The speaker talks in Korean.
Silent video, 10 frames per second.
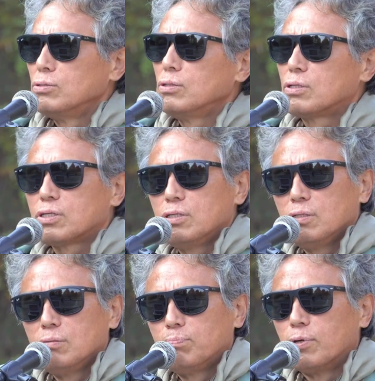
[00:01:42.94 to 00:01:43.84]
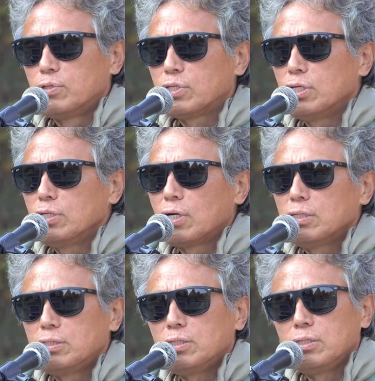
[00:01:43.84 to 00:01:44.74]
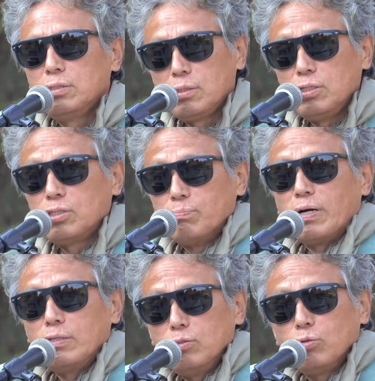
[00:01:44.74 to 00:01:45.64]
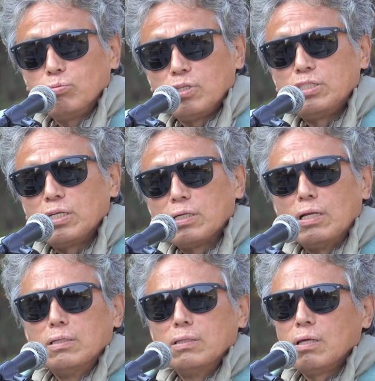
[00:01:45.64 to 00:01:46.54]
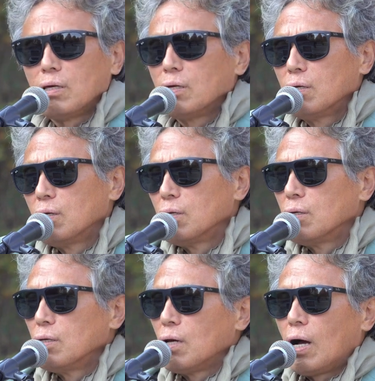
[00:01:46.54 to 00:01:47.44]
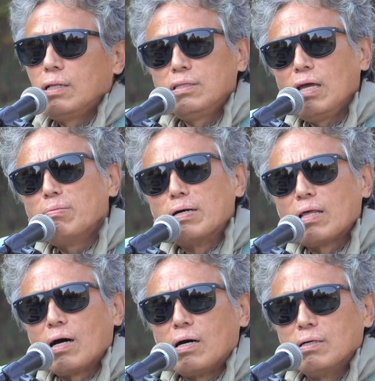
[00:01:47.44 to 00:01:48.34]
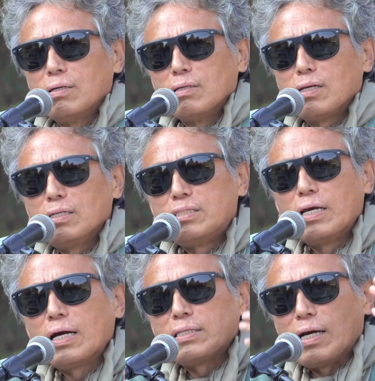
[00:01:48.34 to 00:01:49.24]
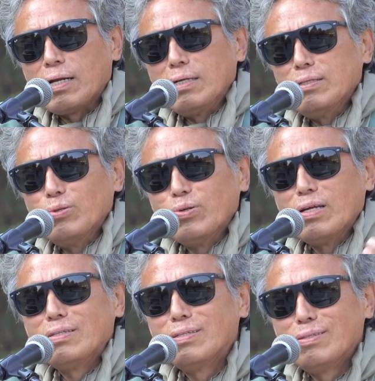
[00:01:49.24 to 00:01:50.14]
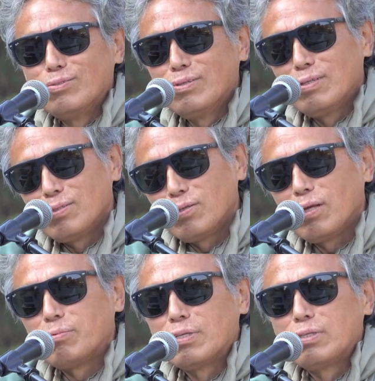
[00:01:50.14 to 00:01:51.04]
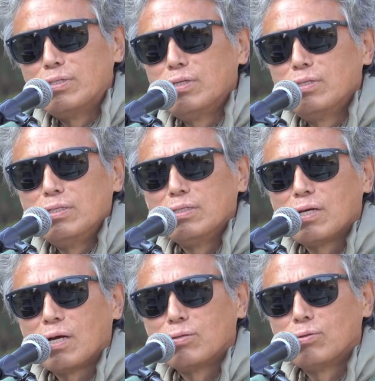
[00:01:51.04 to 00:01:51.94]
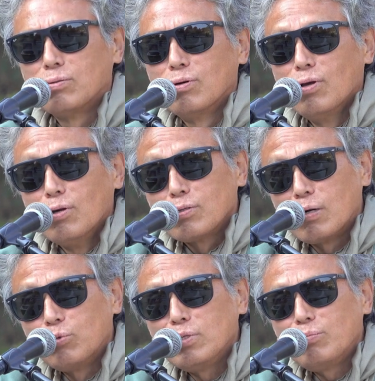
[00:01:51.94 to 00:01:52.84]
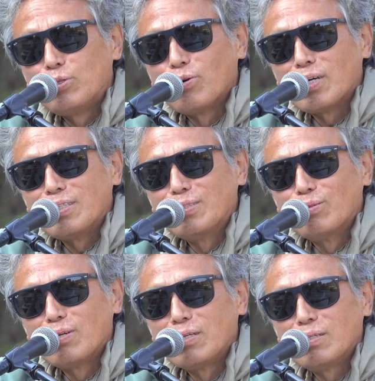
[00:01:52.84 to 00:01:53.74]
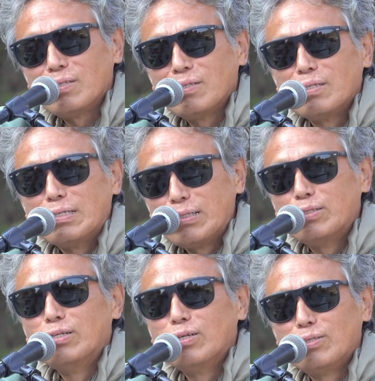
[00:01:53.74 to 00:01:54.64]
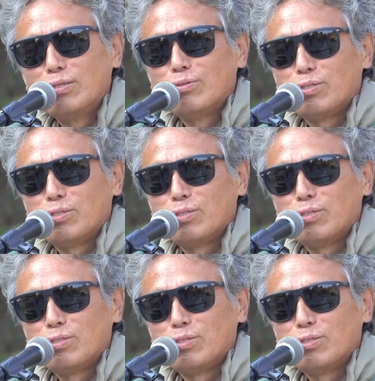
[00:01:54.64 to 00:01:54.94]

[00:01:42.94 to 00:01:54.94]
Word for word: 저는 그 버스킹 한지 이천팔 년도부터 시작을 했는데, 할 때마다 사실 제가 잘하는 노래를 우리 선생님한테 들려드리는 게 아니라 사모님이 좋아하시는 노래를 들려드리고